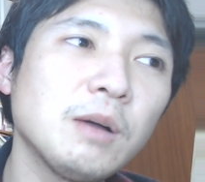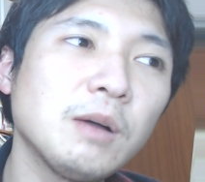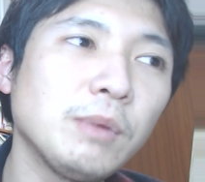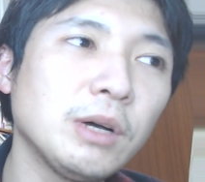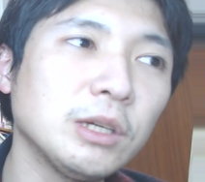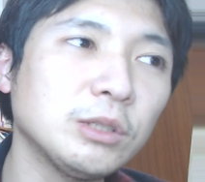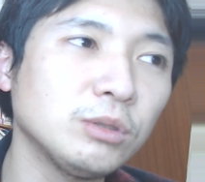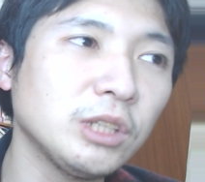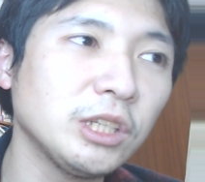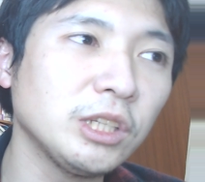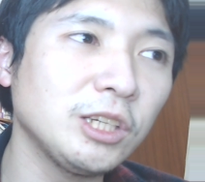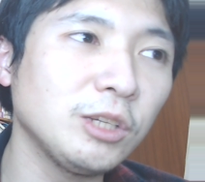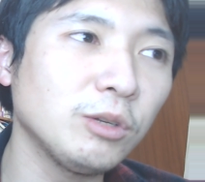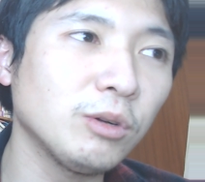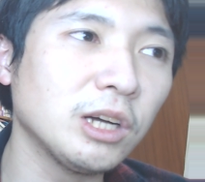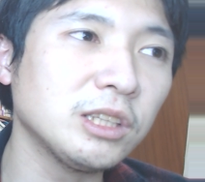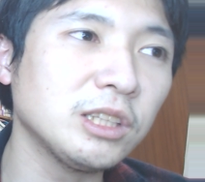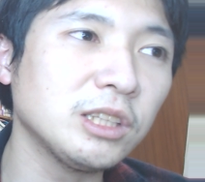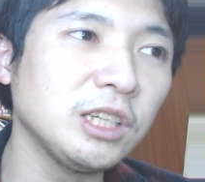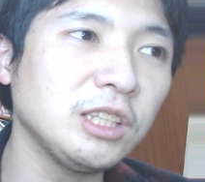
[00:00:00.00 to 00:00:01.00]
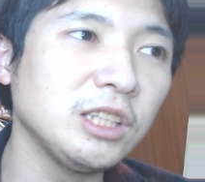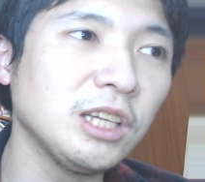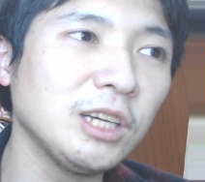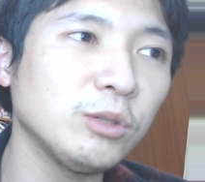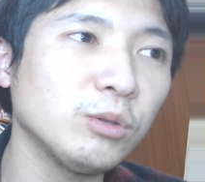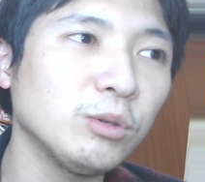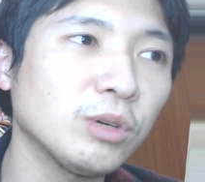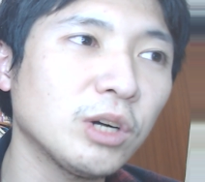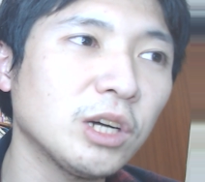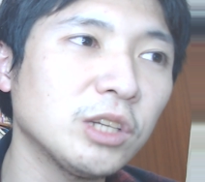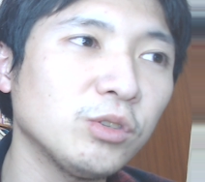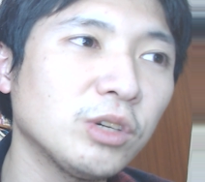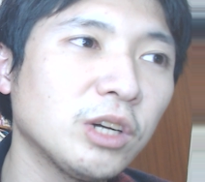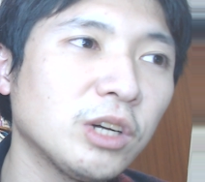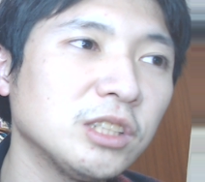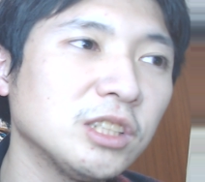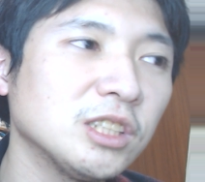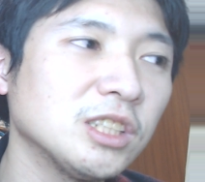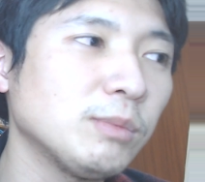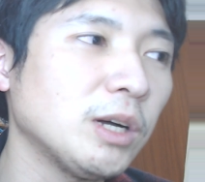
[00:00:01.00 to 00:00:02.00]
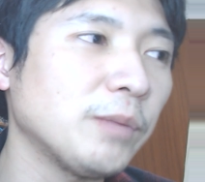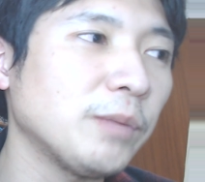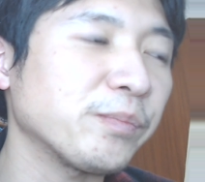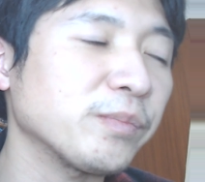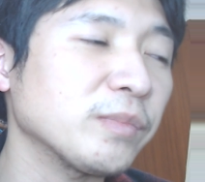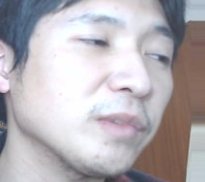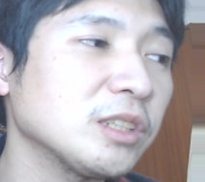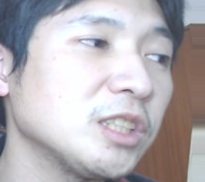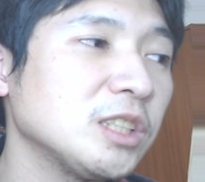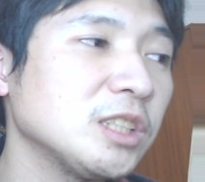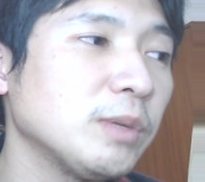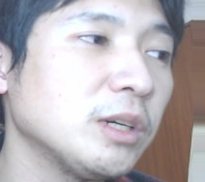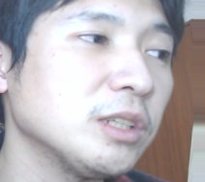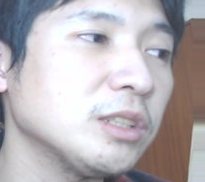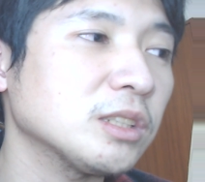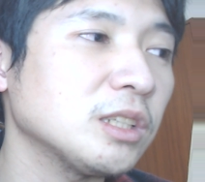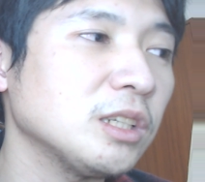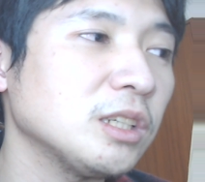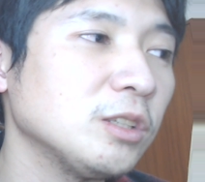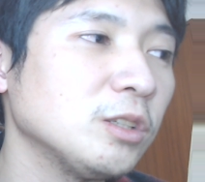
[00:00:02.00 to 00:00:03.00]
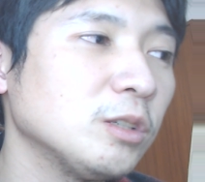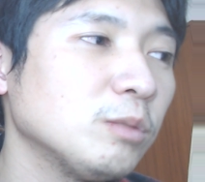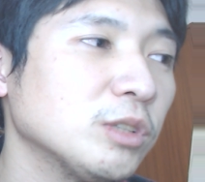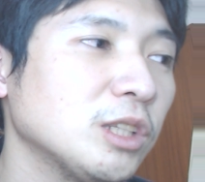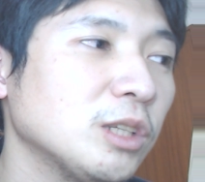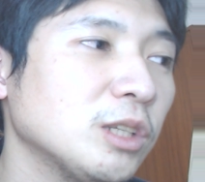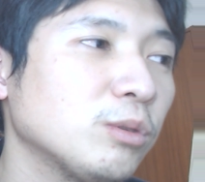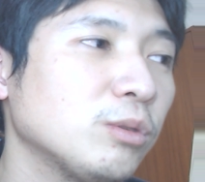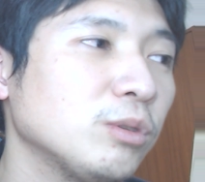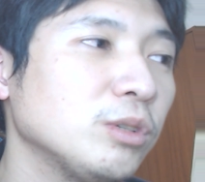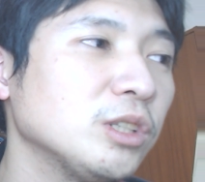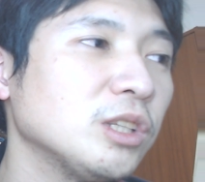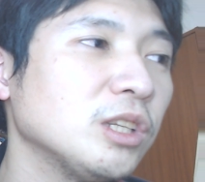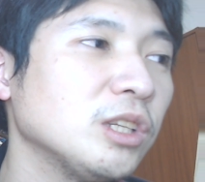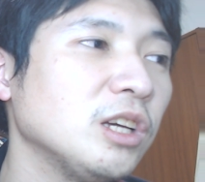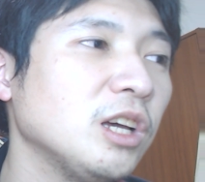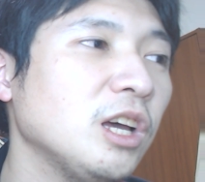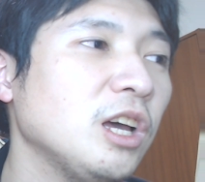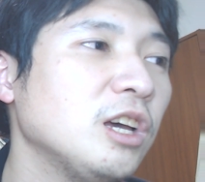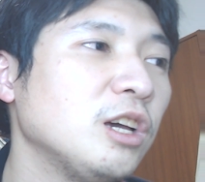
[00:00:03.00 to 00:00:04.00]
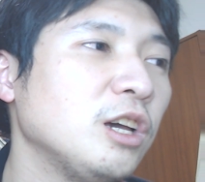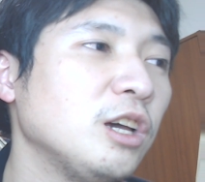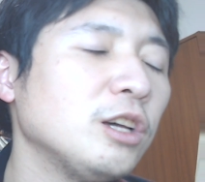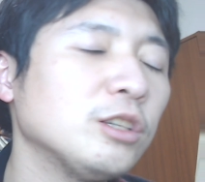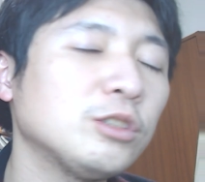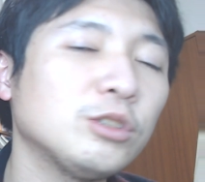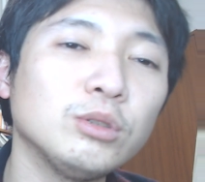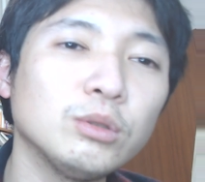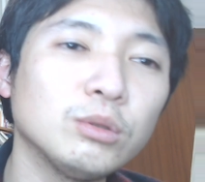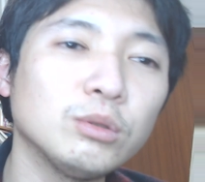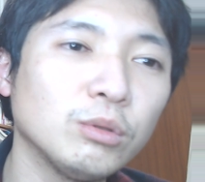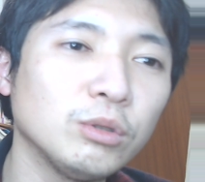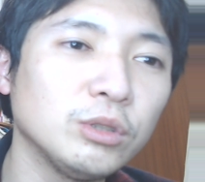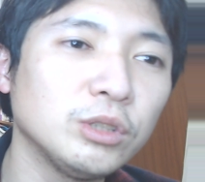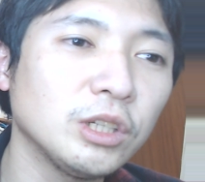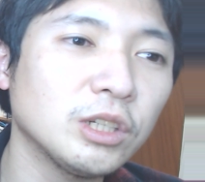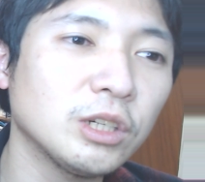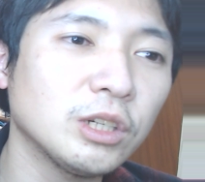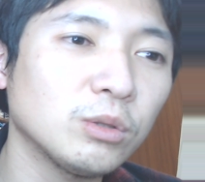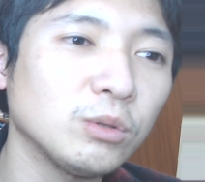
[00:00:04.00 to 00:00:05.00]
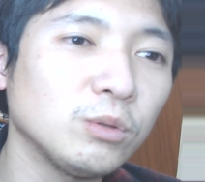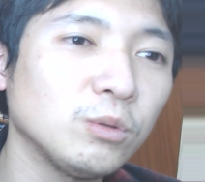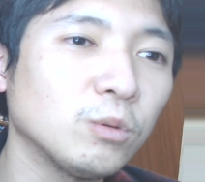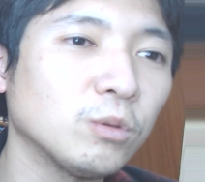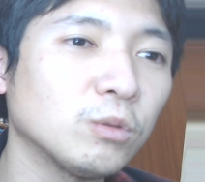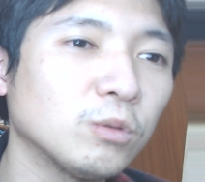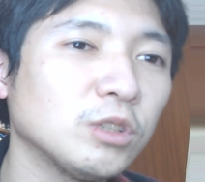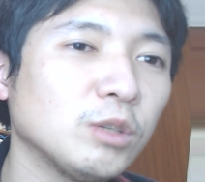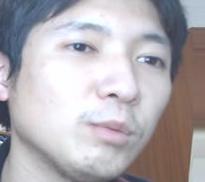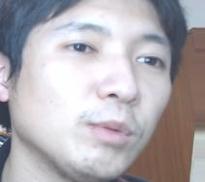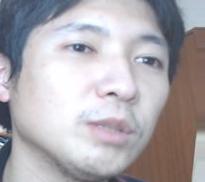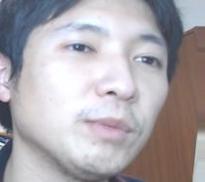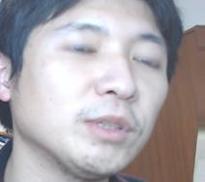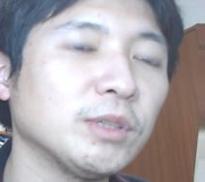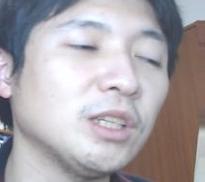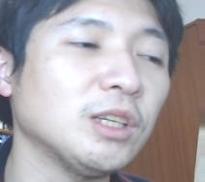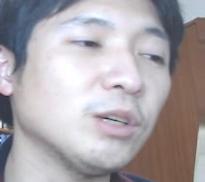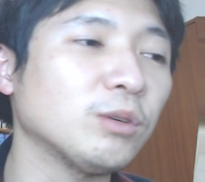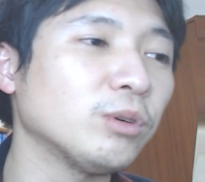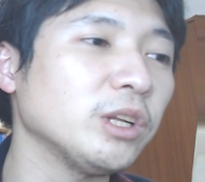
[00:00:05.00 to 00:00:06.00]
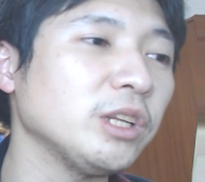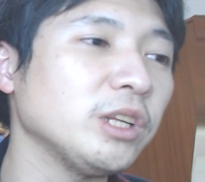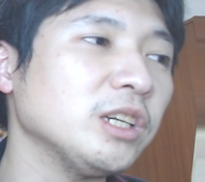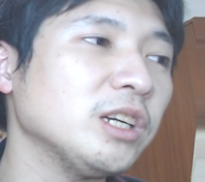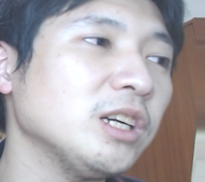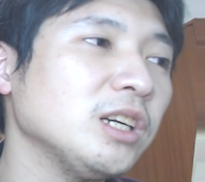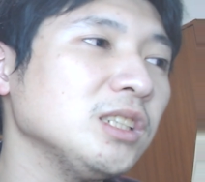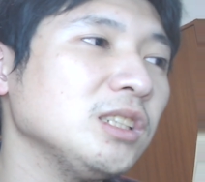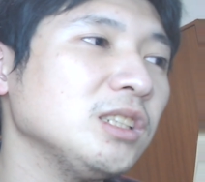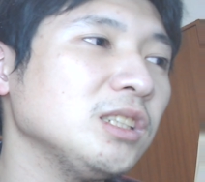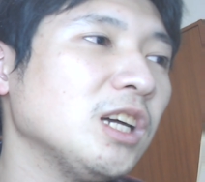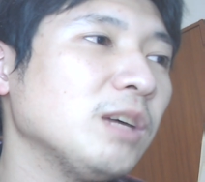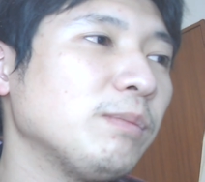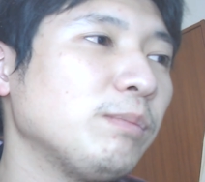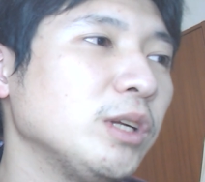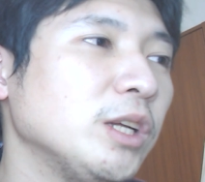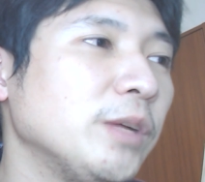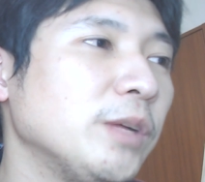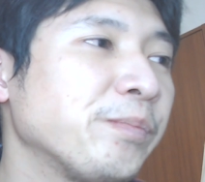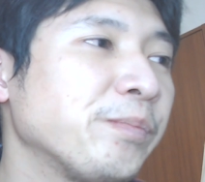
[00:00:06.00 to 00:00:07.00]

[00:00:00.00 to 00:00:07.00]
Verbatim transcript: まあ、そんなに広がっていないのかという感じが、まあうん、しますけども、ただここに来てね、えー、中東移籍かということでございまして、まあ、ただこれに関してはやっぱり、